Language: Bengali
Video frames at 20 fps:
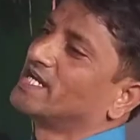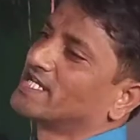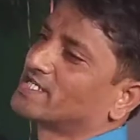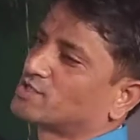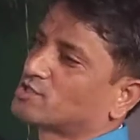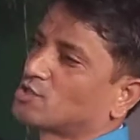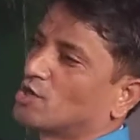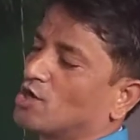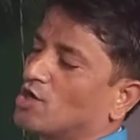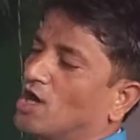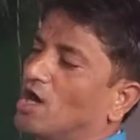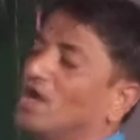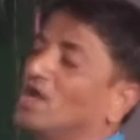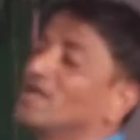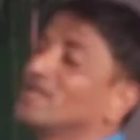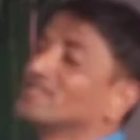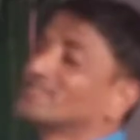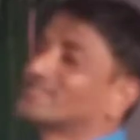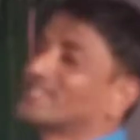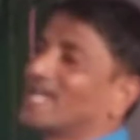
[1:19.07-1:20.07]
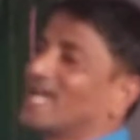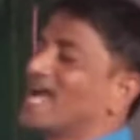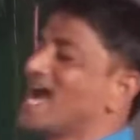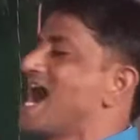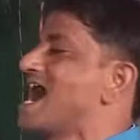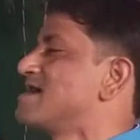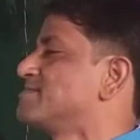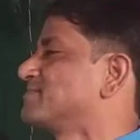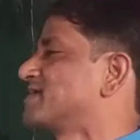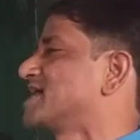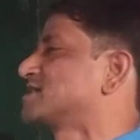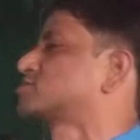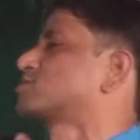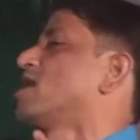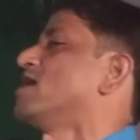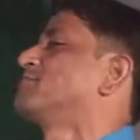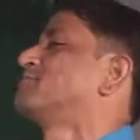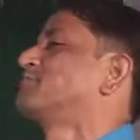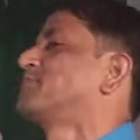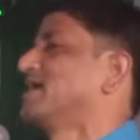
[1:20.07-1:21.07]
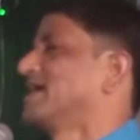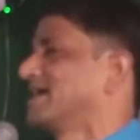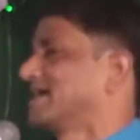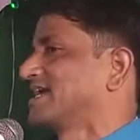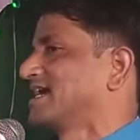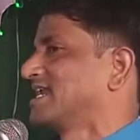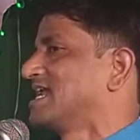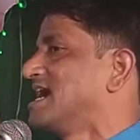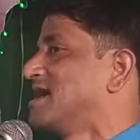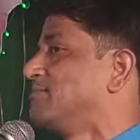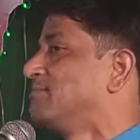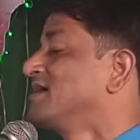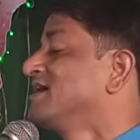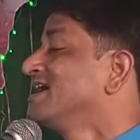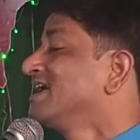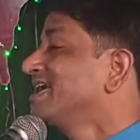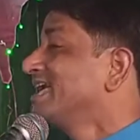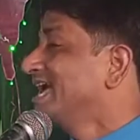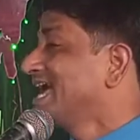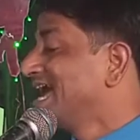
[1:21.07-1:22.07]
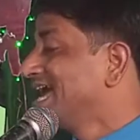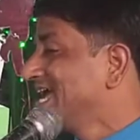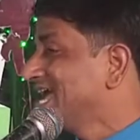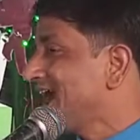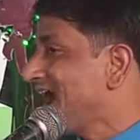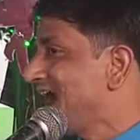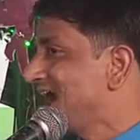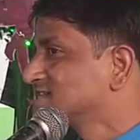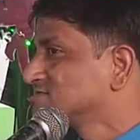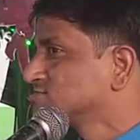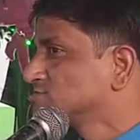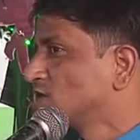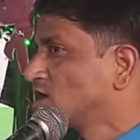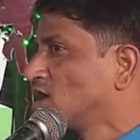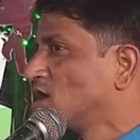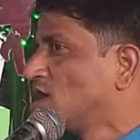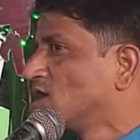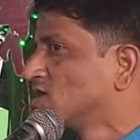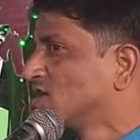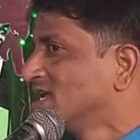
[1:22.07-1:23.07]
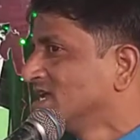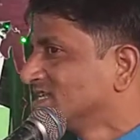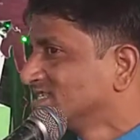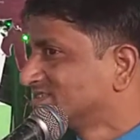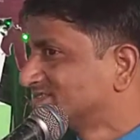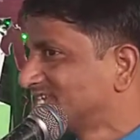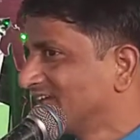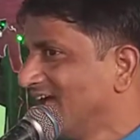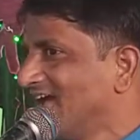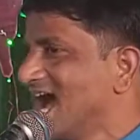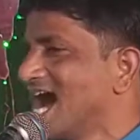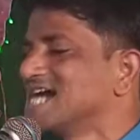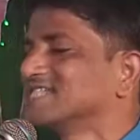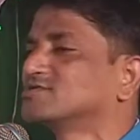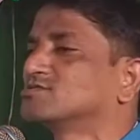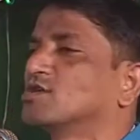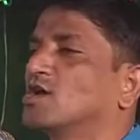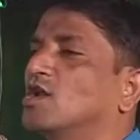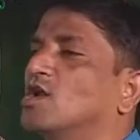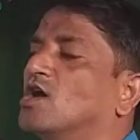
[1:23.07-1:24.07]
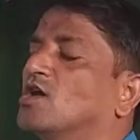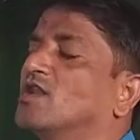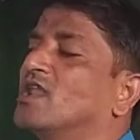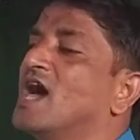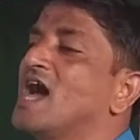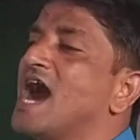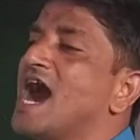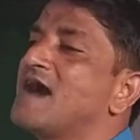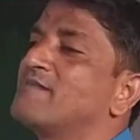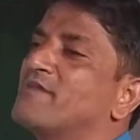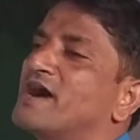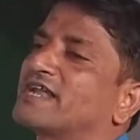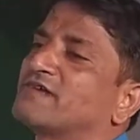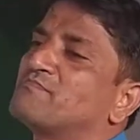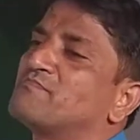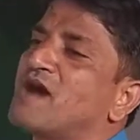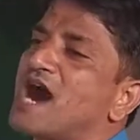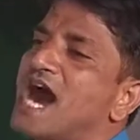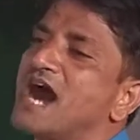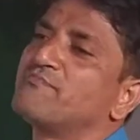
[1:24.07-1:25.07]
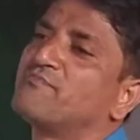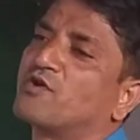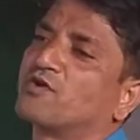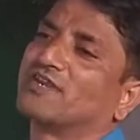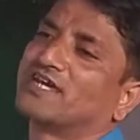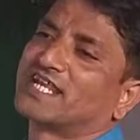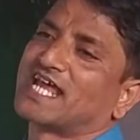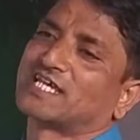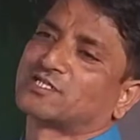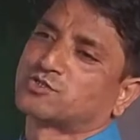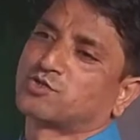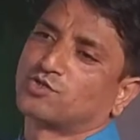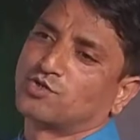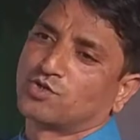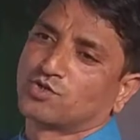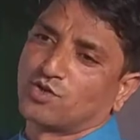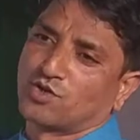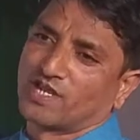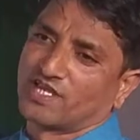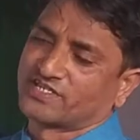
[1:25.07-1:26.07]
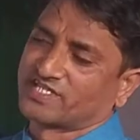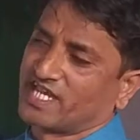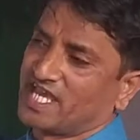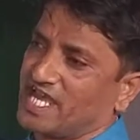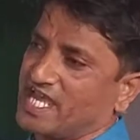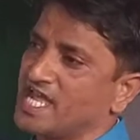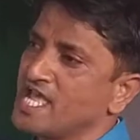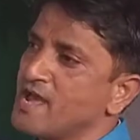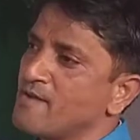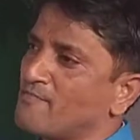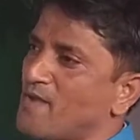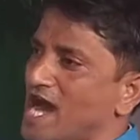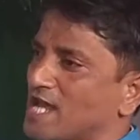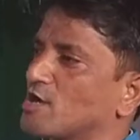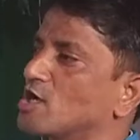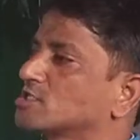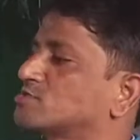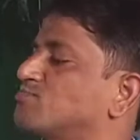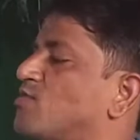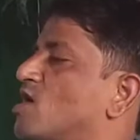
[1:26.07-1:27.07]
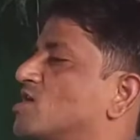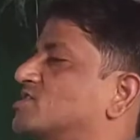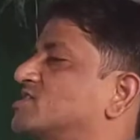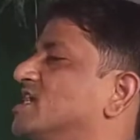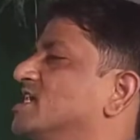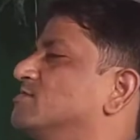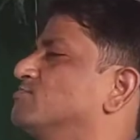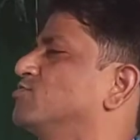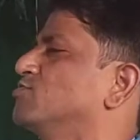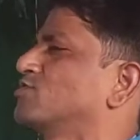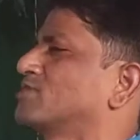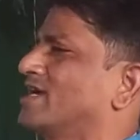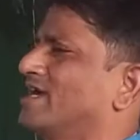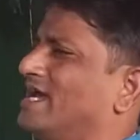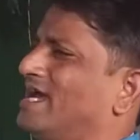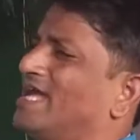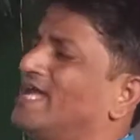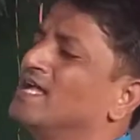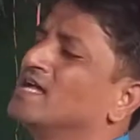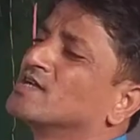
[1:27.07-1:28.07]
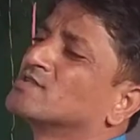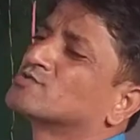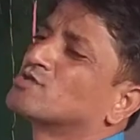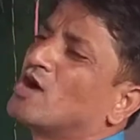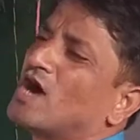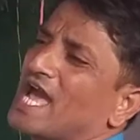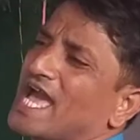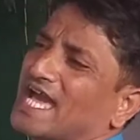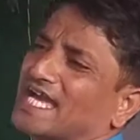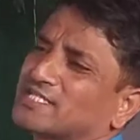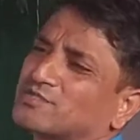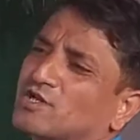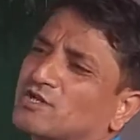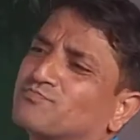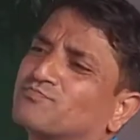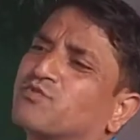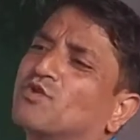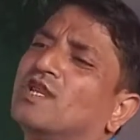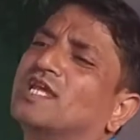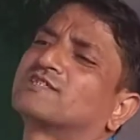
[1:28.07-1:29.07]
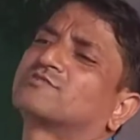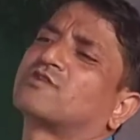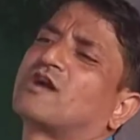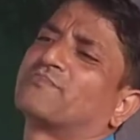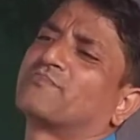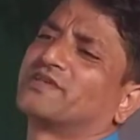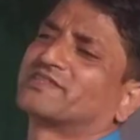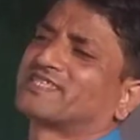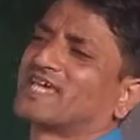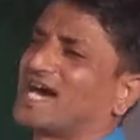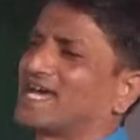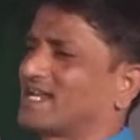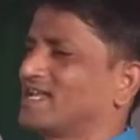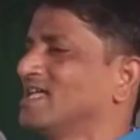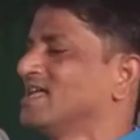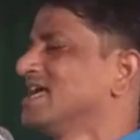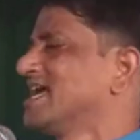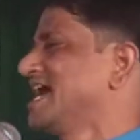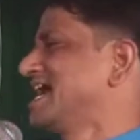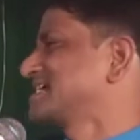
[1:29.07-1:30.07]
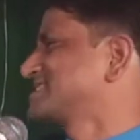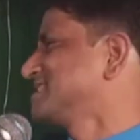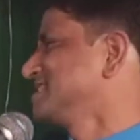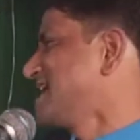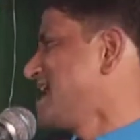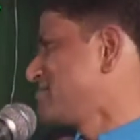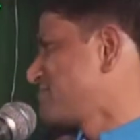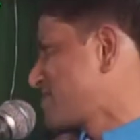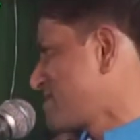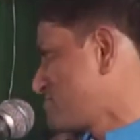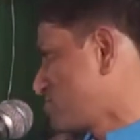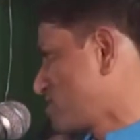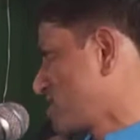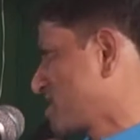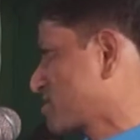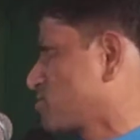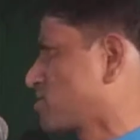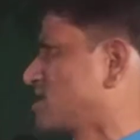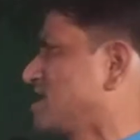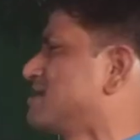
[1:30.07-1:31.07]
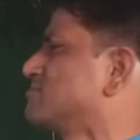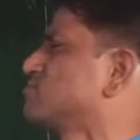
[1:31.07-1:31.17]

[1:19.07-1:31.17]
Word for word: নিচ্ছ যে আমরা সব পেয়ে গেলাম এই আন্দোলন যে আন্দোলন আমার মা বোনেরা শুরু করেছে ভারতবর্ষের বুকে তো একজন পুলিশ অফিসার একদিন আমরা মনে করলাম